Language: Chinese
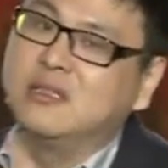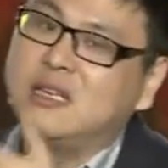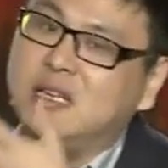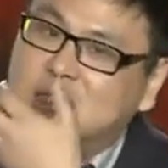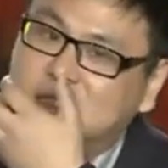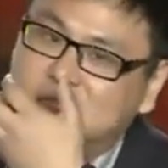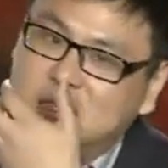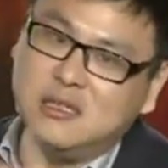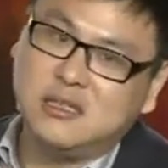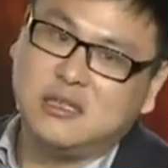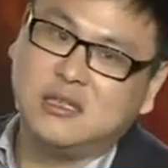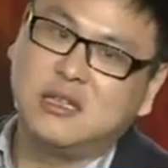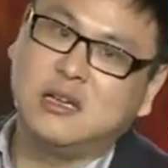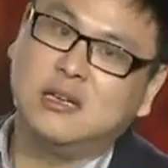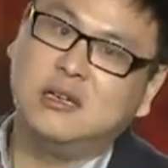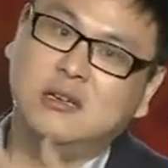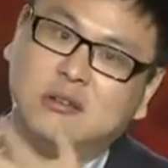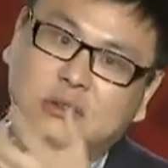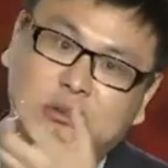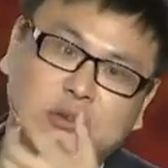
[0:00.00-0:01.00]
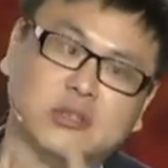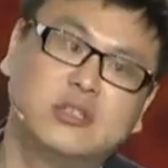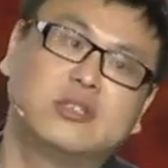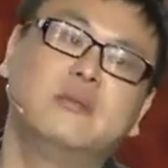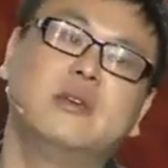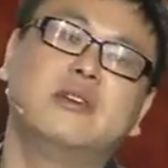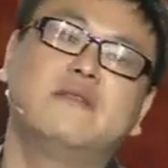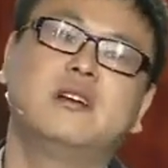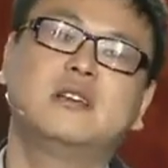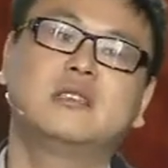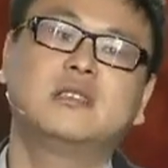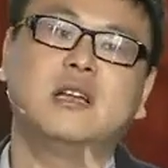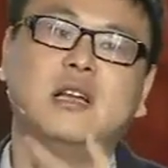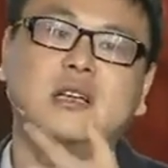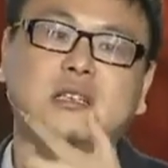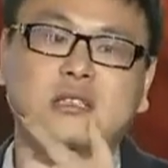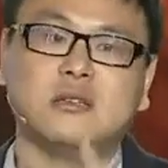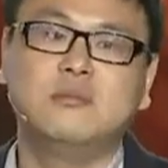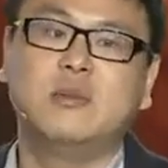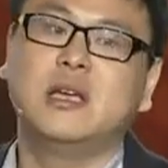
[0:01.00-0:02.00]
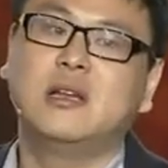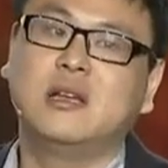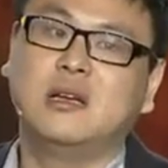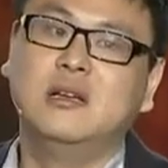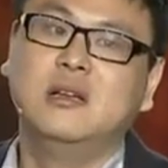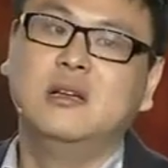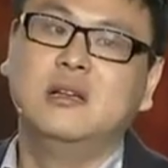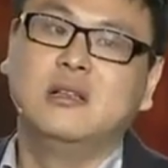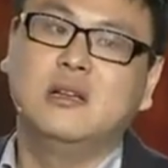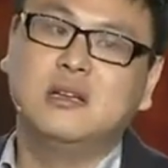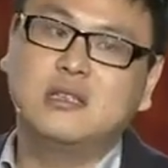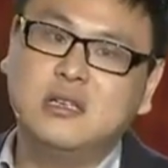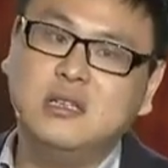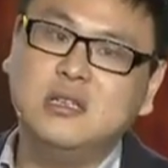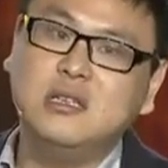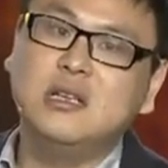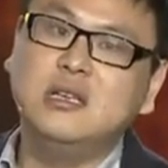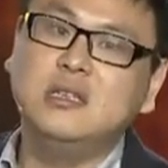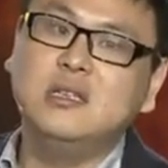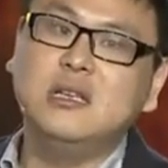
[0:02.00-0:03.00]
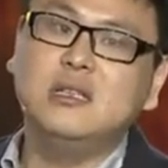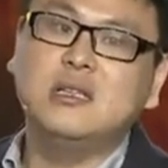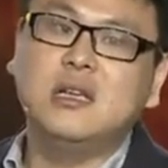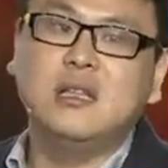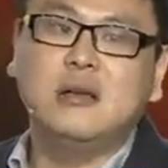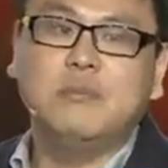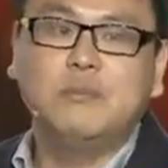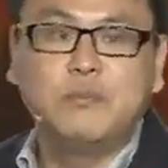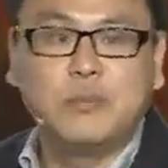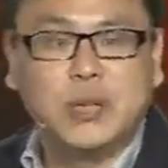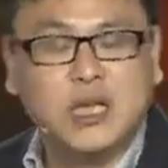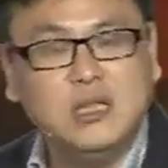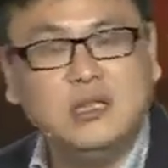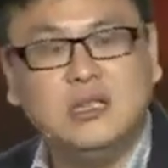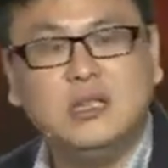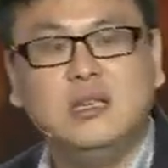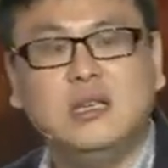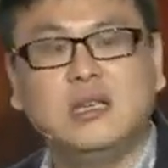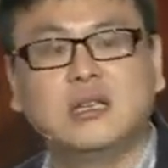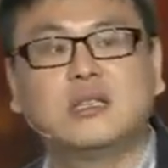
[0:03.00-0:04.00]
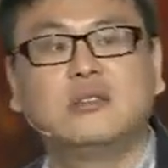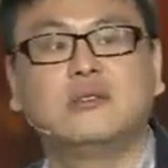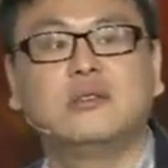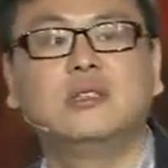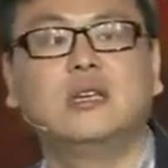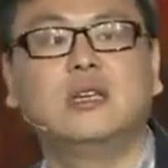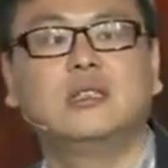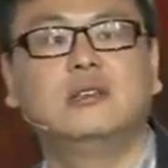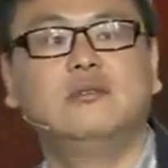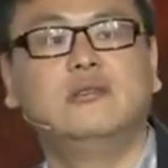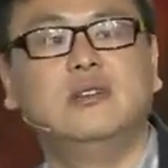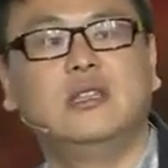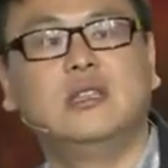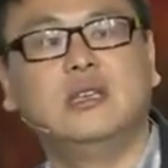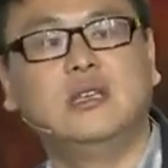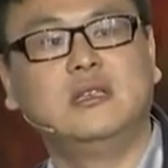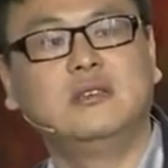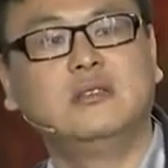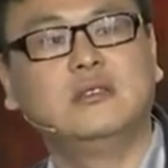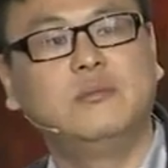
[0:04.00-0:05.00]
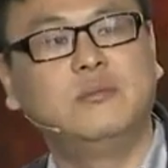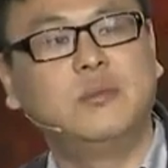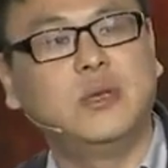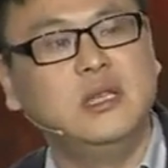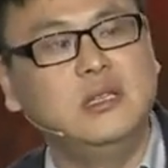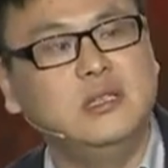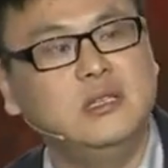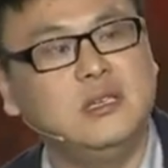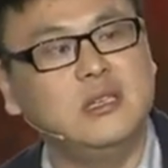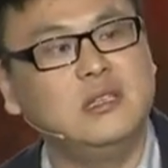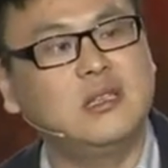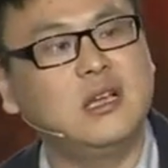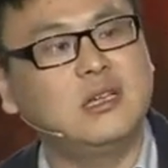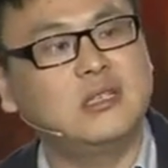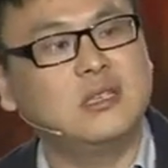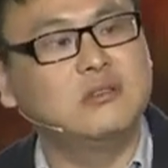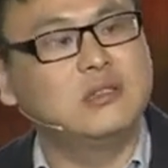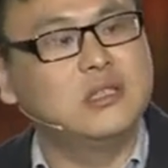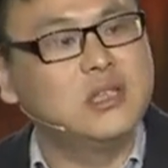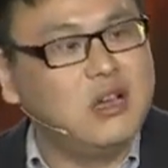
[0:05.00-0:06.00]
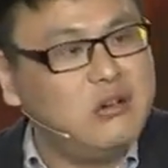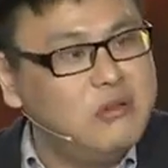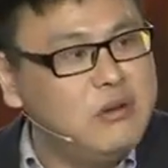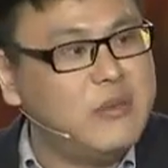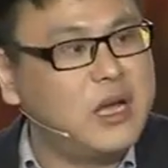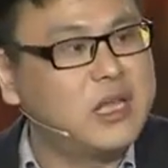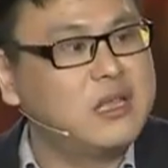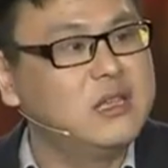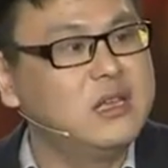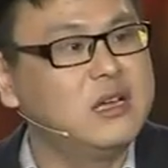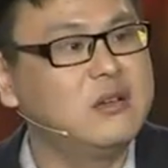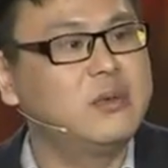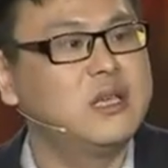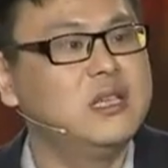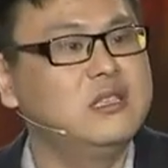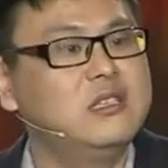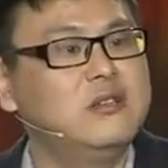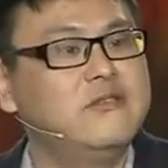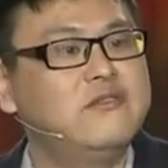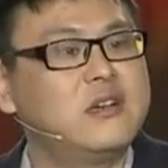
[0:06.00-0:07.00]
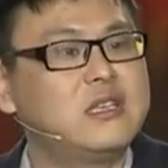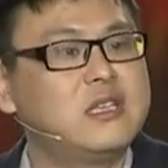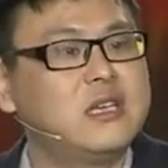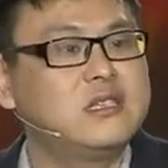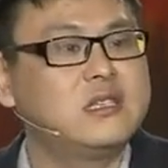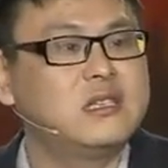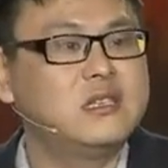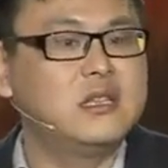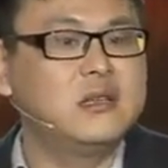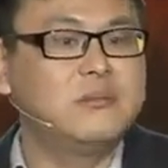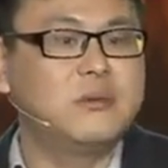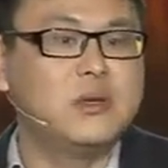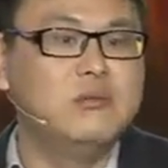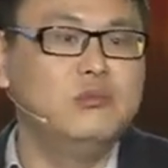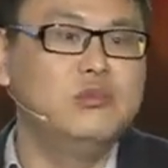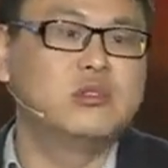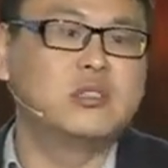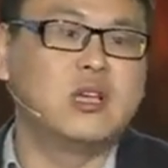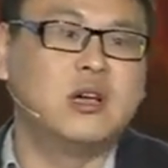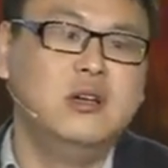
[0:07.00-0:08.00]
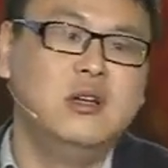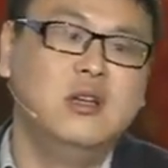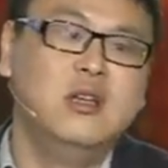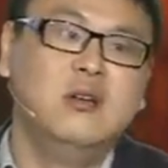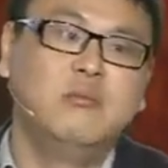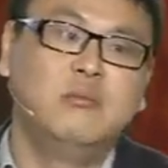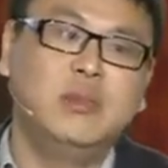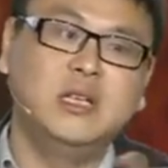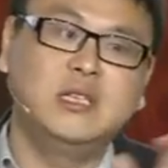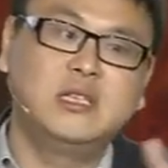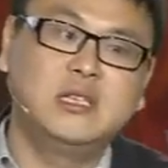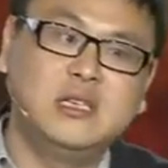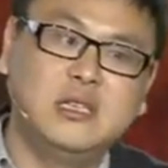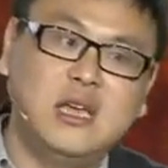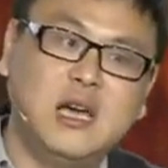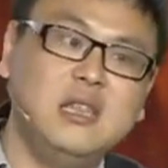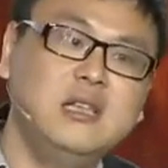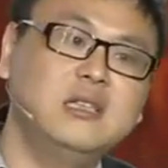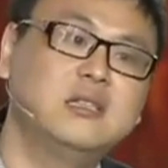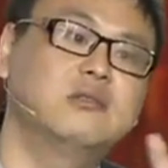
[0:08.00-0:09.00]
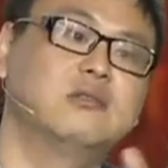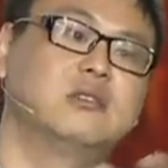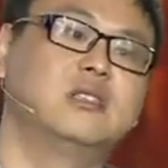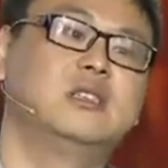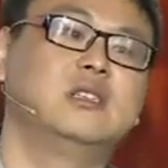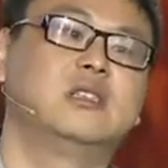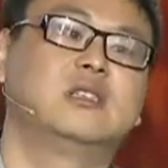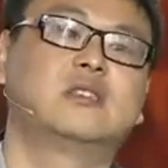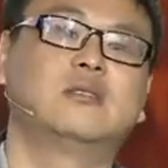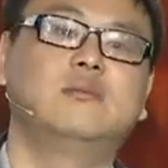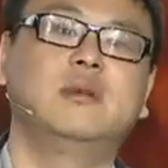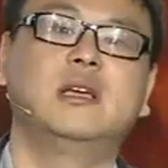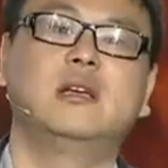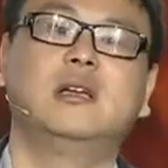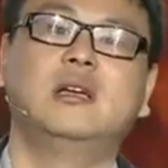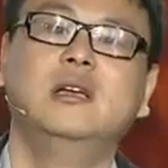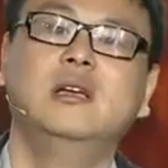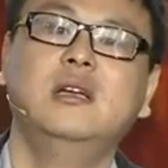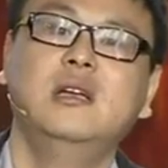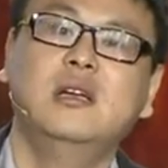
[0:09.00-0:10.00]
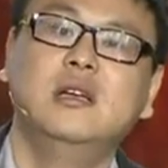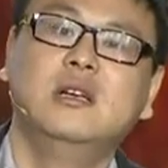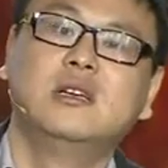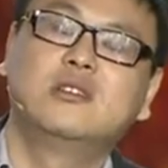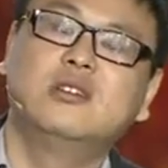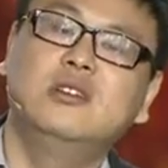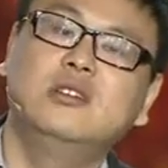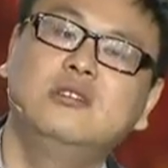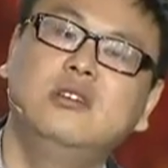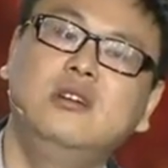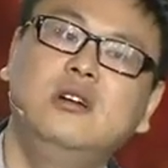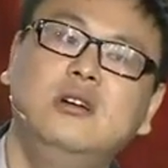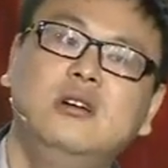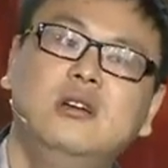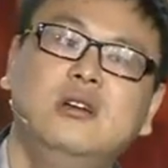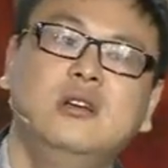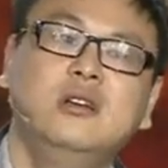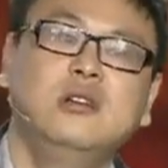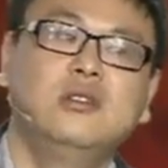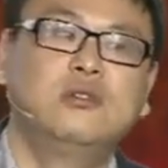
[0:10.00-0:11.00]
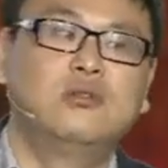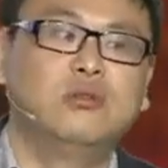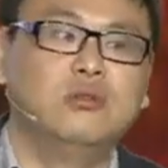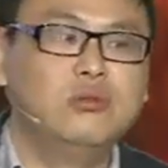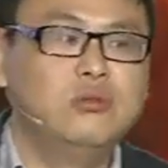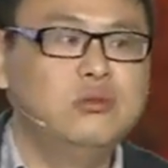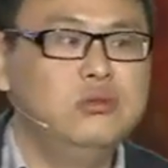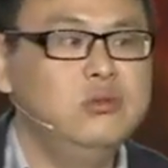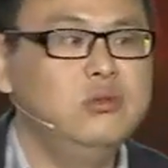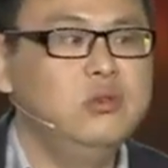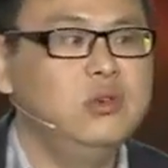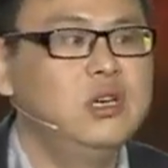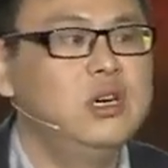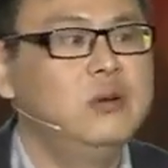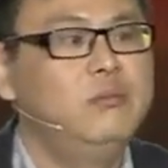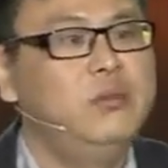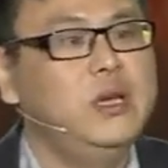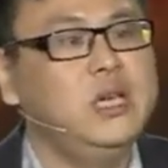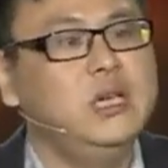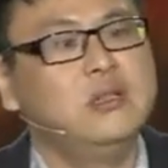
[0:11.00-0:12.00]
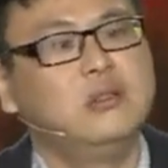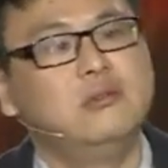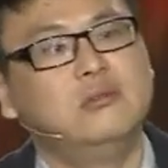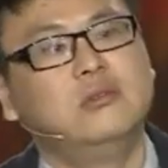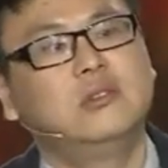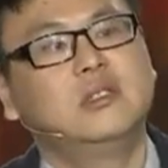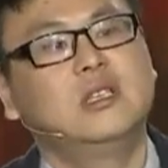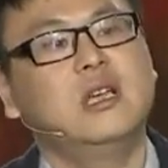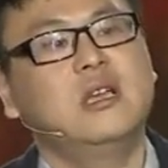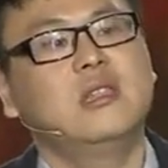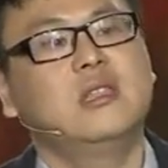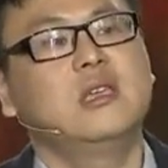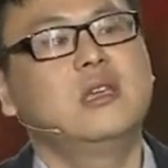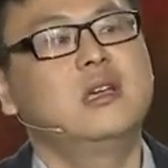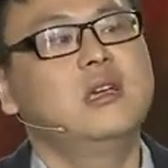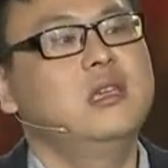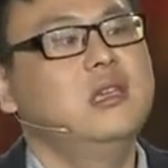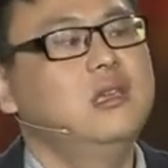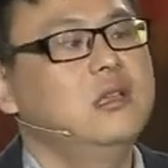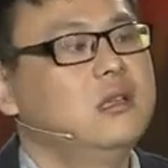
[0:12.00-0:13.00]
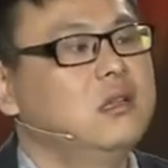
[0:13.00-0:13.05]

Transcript: 在自己的语音识别方式来识别了。那实际上现在的凭证也是存在这个问题，就是凭证他手机二维码的那个凭证放在自己的屏幕上被其他的手机识别了。所以说主读和被读这样的一个